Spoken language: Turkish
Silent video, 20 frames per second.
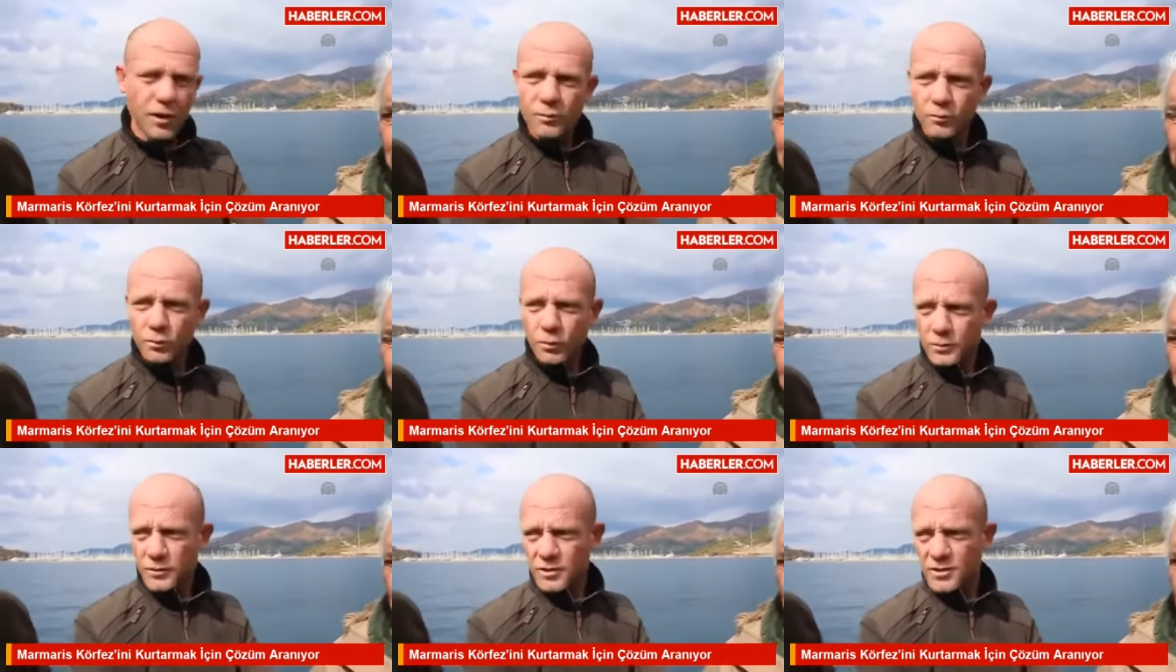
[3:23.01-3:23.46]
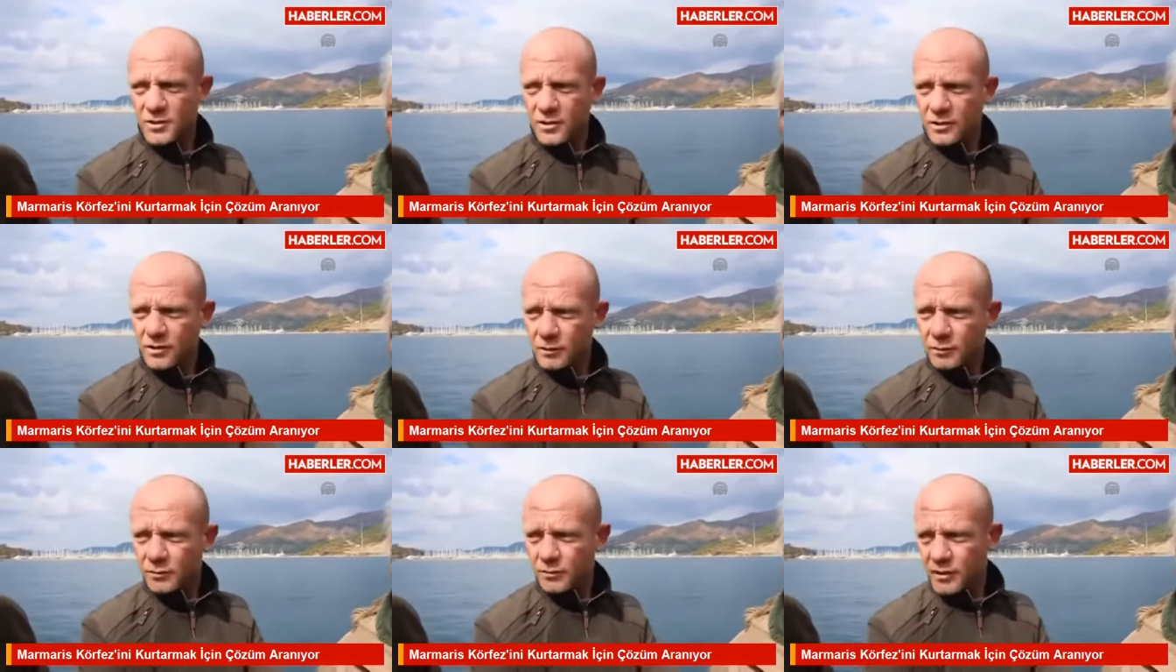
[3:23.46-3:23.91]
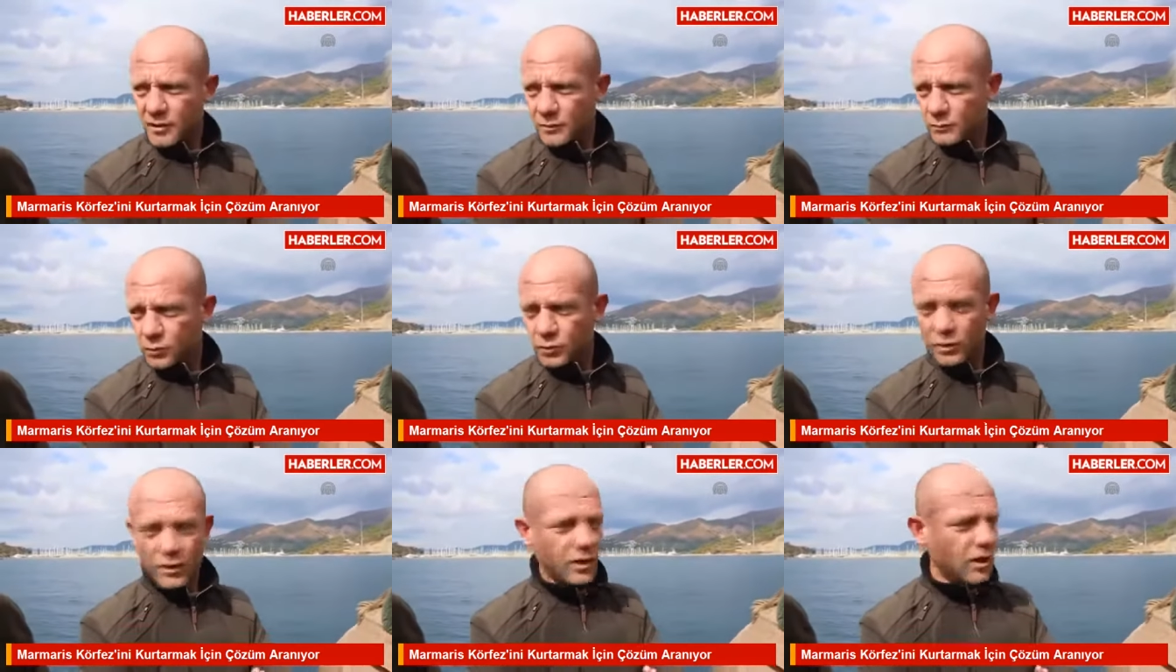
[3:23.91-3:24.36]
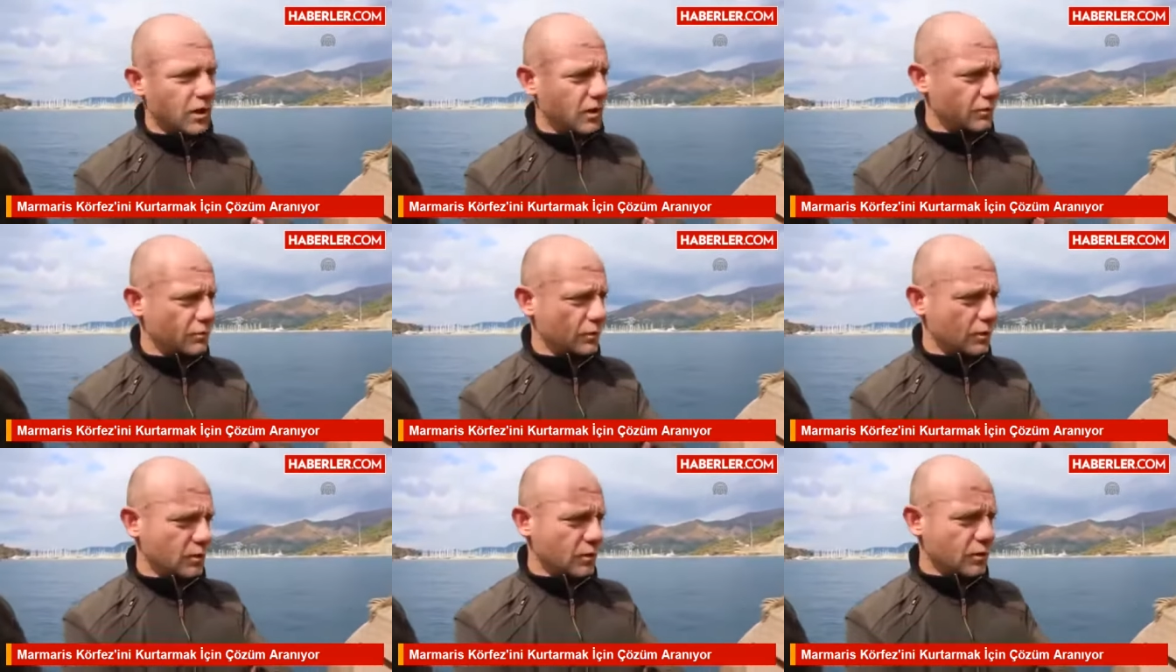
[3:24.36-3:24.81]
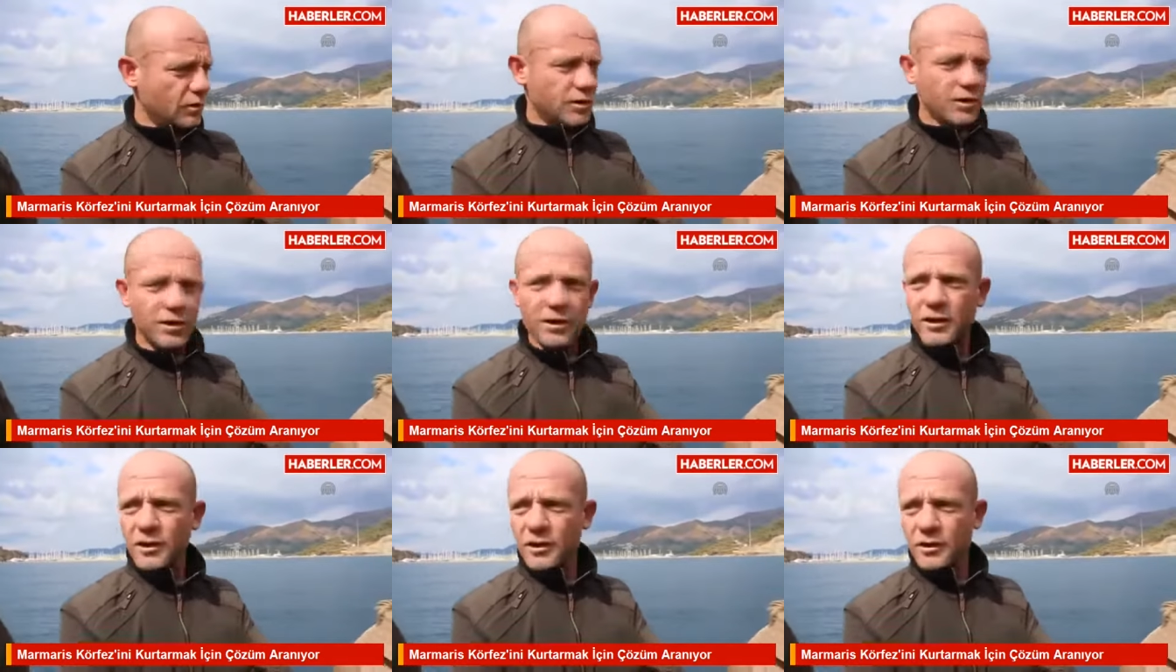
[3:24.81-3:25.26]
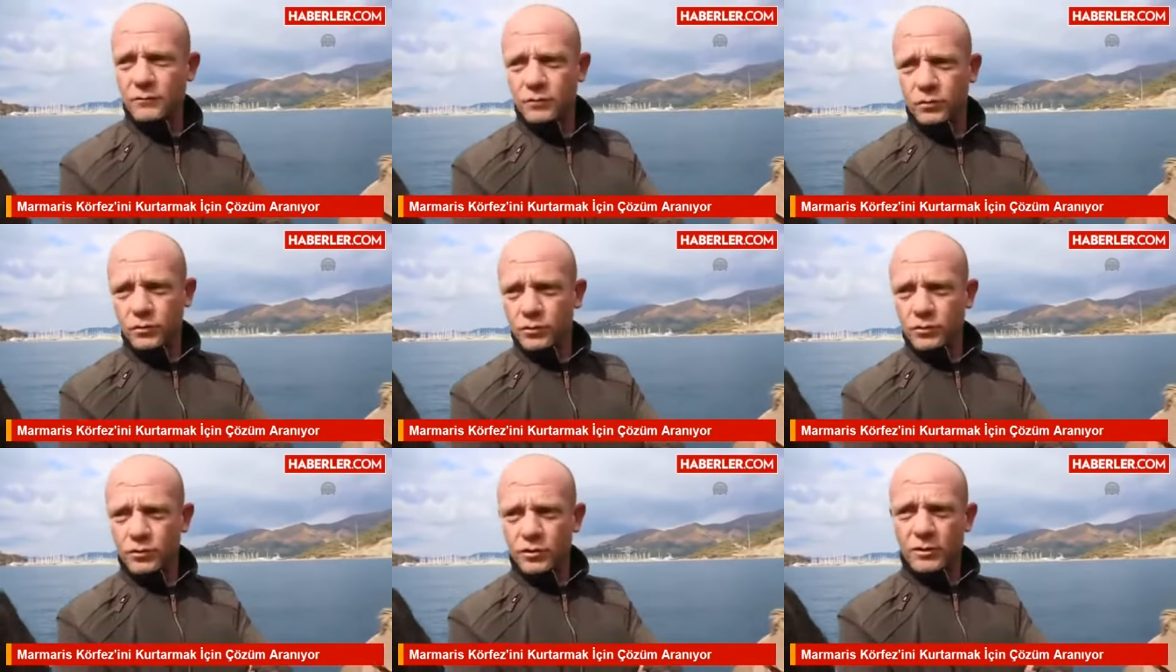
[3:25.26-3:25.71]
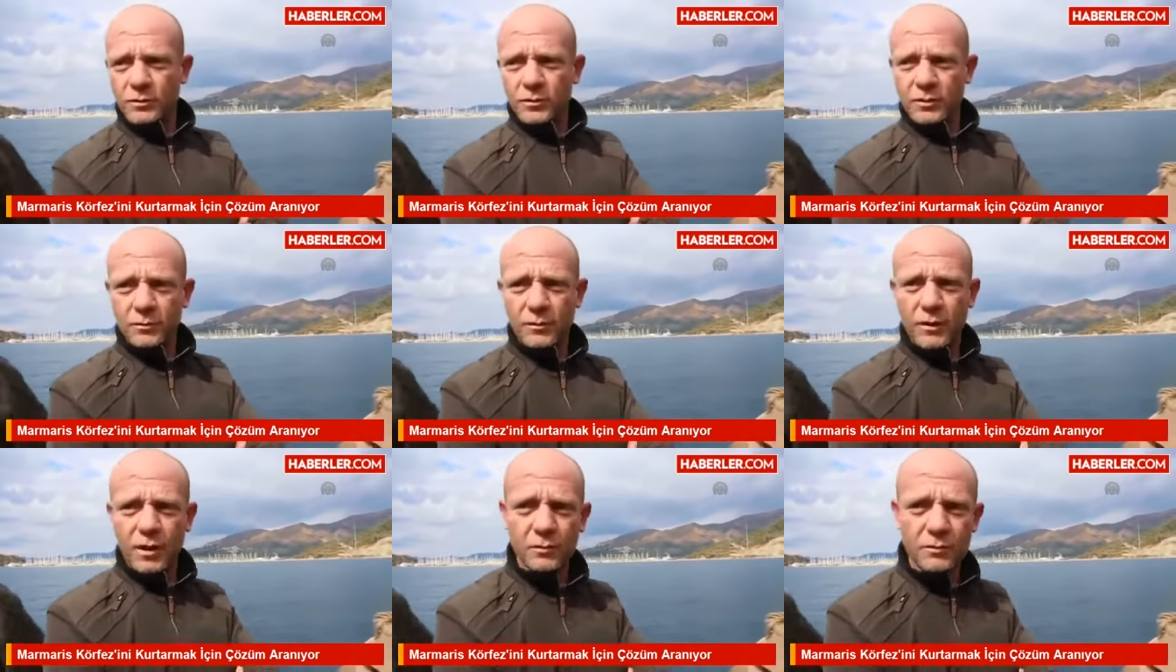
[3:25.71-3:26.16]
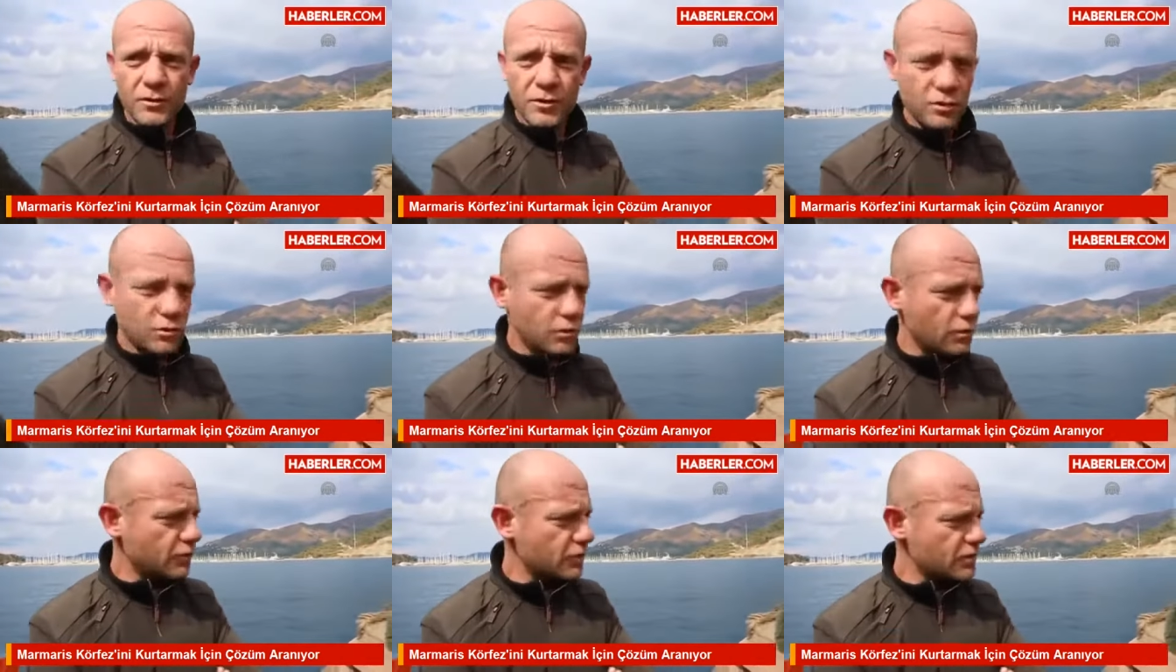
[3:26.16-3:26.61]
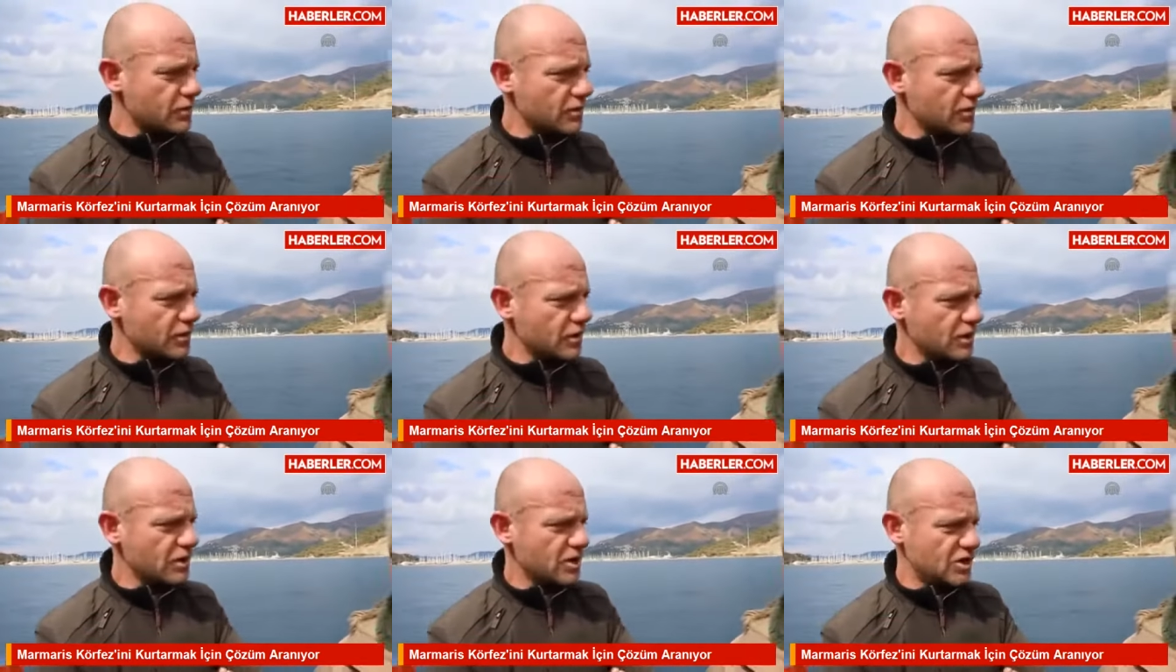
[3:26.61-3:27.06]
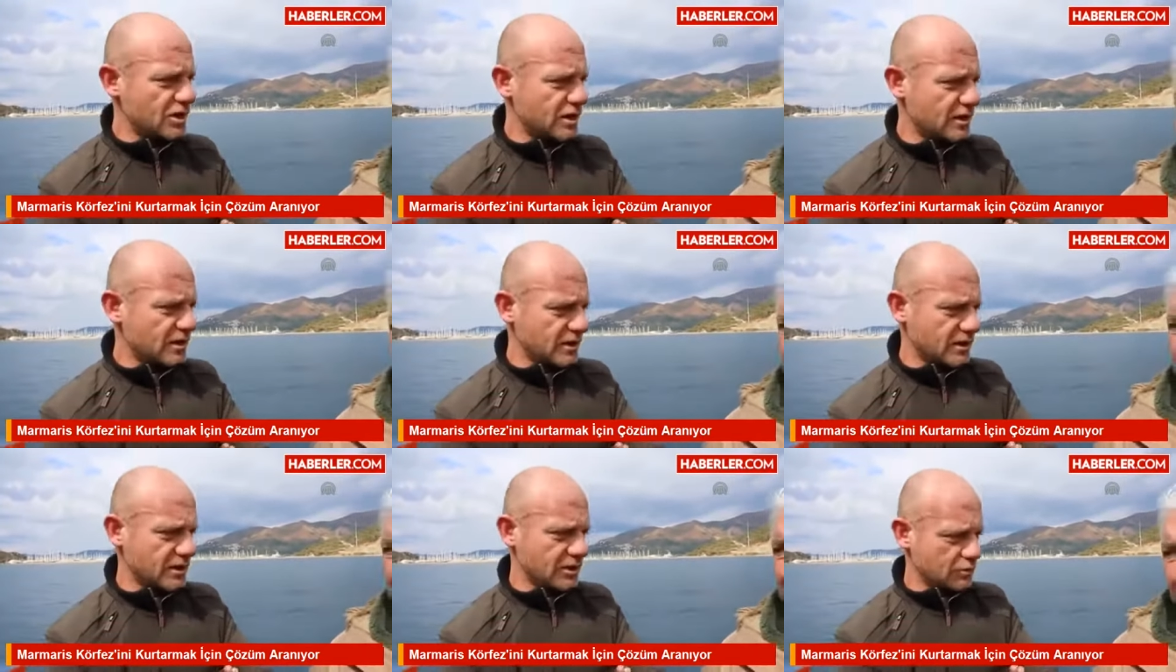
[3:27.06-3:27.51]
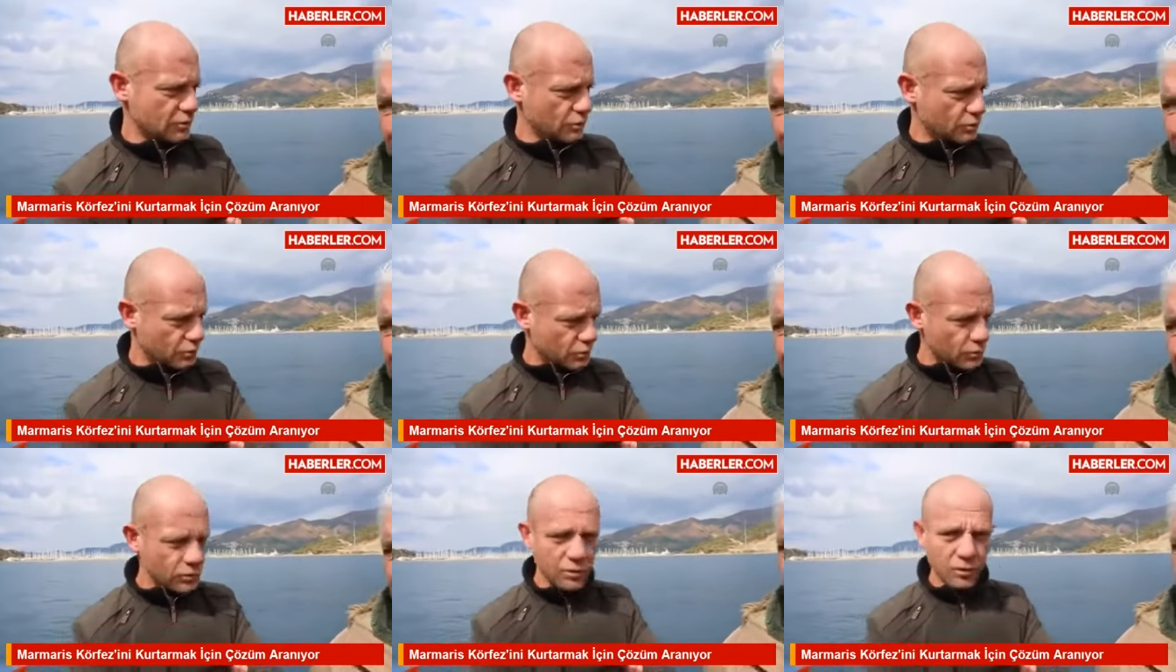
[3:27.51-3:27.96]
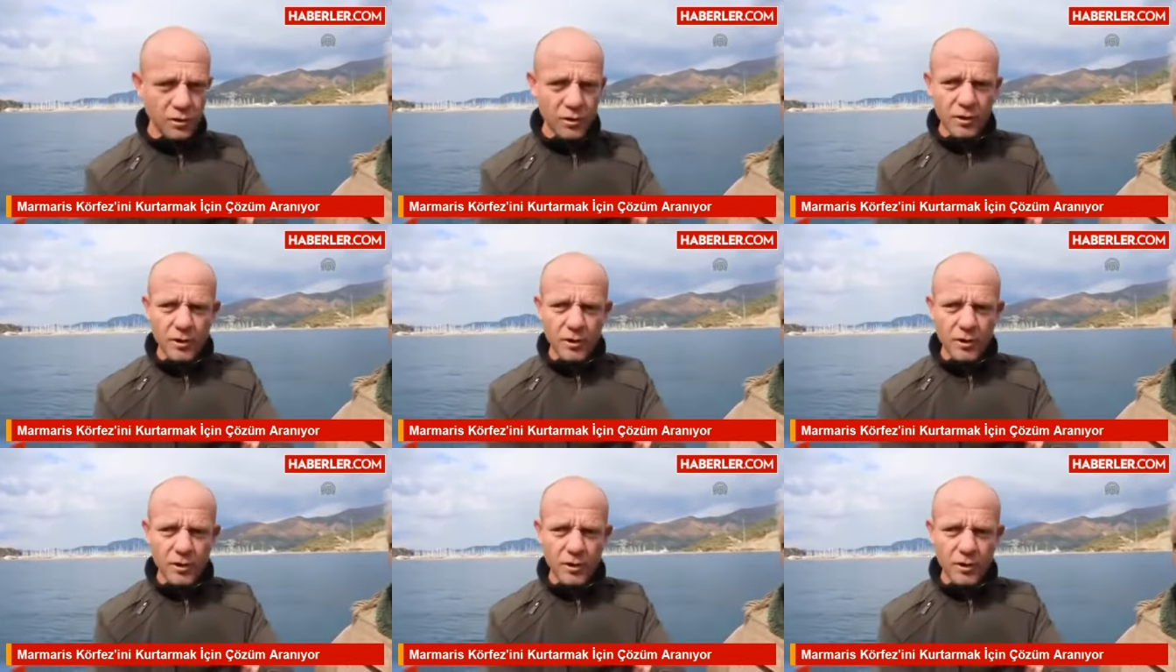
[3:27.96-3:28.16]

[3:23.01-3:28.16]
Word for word: Bu pislik tabii tek burada kalmıyor. Kıyılara vurduğu gibi Marmaris Körfezi'nin içine de giriyor bu.